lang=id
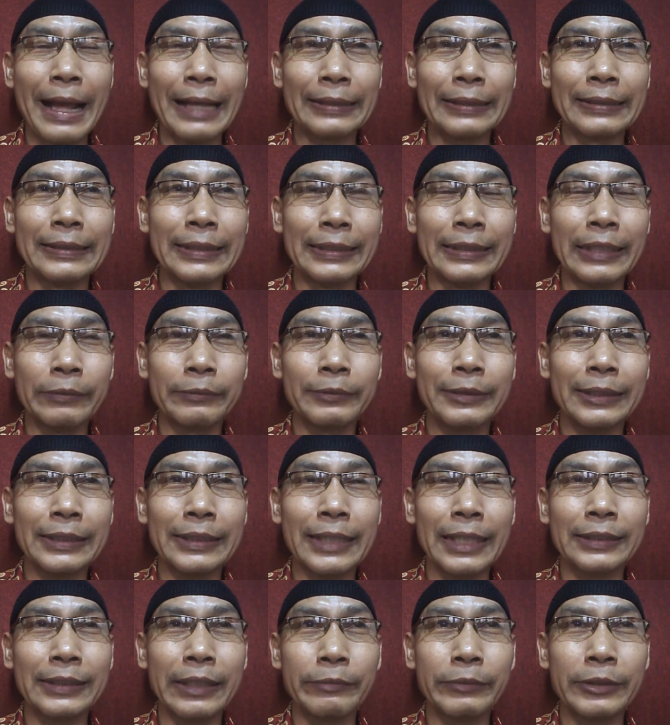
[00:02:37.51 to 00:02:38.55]
pagi jam
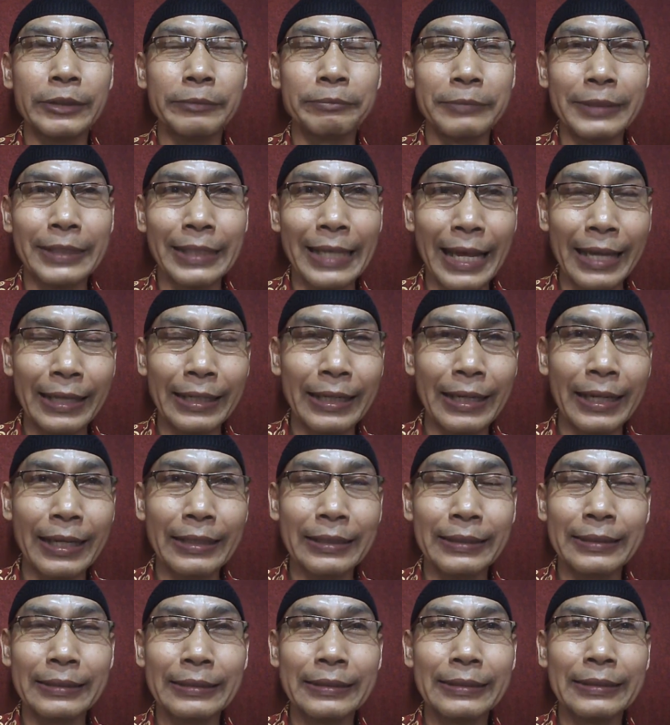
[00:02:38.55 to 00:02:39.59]
sekitar jam
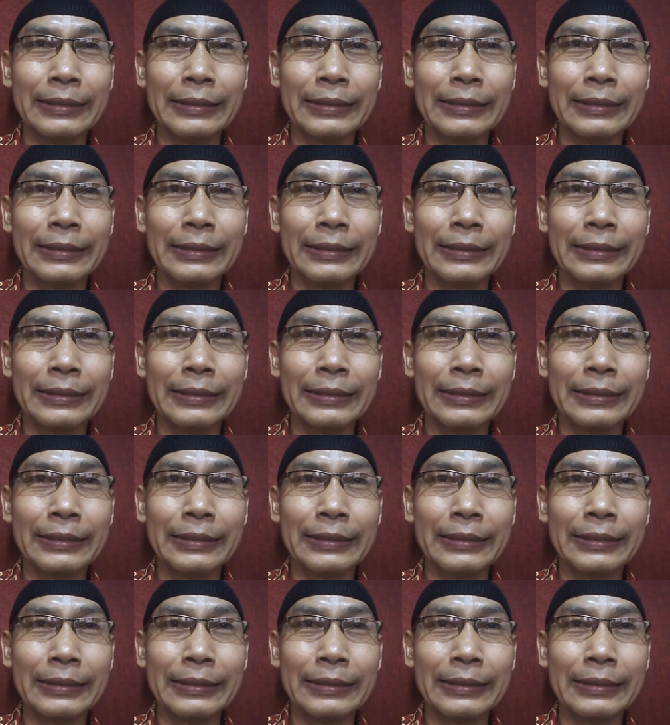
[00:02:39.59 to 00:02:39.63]
9an